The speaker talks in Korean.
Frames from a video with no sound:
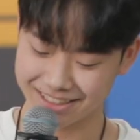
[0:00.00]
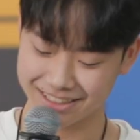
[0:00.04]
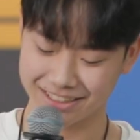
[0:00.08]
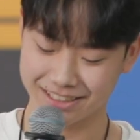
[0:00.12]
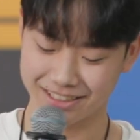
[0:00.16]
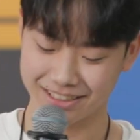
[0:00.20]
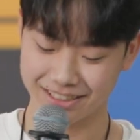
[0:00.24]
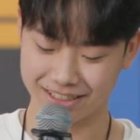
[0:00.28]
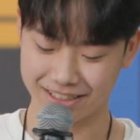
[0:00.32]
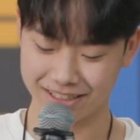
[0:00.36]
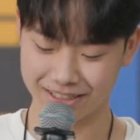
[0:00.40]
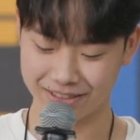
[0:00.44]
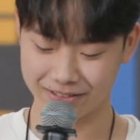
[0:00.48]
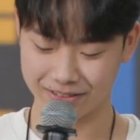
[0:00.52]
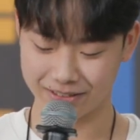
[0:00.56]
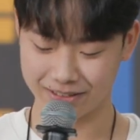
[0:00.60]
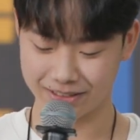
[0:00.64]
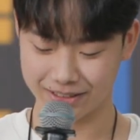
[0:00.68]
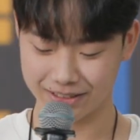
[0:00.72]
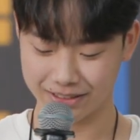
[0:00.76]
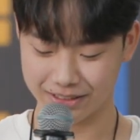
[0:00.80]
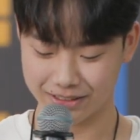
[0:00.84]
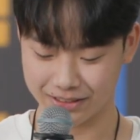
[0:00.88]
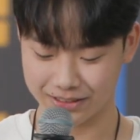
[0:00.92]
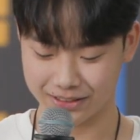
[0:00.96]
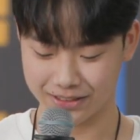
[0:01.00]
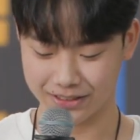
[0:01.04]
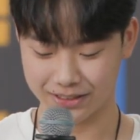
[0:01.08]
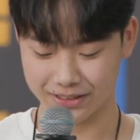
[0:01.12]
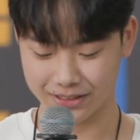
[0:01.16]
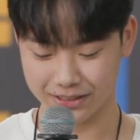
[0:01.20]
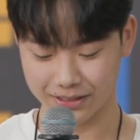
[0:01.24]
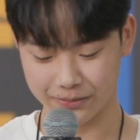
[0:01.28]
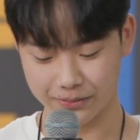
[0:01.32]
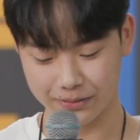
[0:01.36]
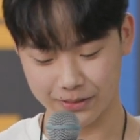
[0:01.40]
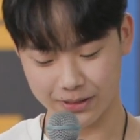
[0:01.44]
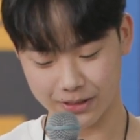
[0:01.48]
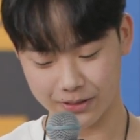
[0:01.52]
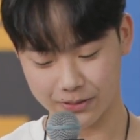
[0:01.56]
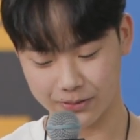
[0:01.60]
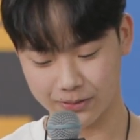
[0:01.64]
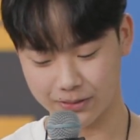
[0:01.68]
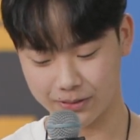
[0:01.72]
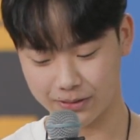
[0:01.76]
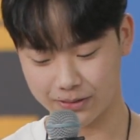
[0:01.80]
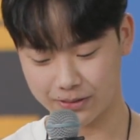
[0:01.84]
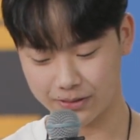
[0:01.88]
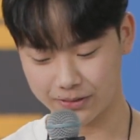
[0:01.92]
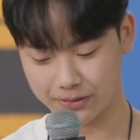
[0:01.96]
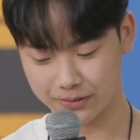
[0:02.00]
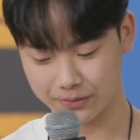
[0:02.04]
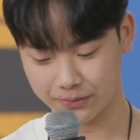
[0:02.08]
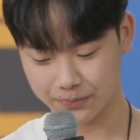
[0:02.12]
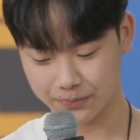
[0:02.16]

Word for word: 그 아이와 저는 썸을 탔고요.